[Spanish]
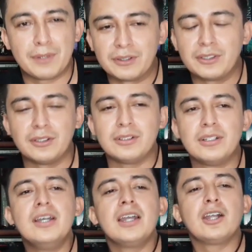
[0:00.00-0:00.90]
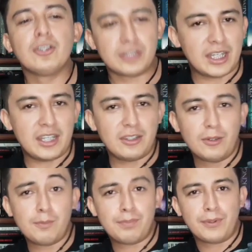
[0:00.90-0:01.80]
pronto uh.
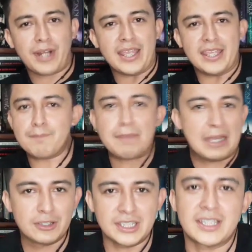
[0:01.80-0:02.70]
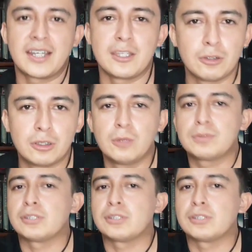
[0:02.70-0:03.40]
contenido por ahí. Pero si están en YouTube,